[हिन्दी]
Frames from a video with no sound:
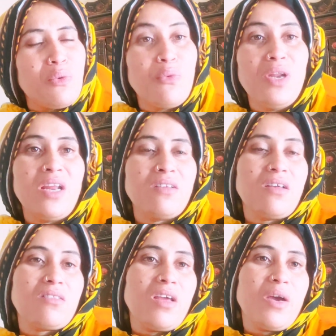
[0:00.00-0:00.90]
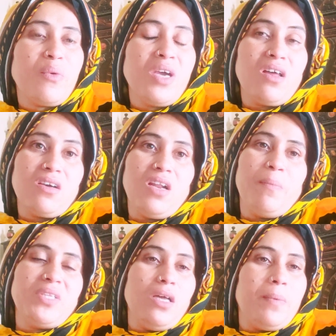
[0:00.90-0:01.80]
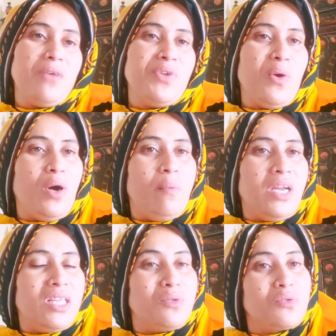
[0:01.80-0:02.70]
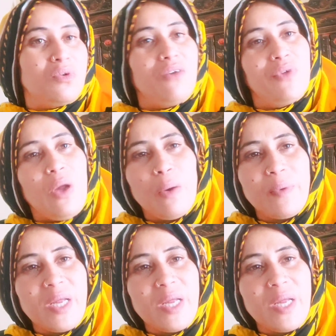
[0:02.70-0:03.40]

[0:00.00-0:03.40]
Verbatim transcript: सुकून लेने देते हैं कोई अगर अगला बंदा अपना व्लॉग बना रहा है तो उसको ना व्लॉग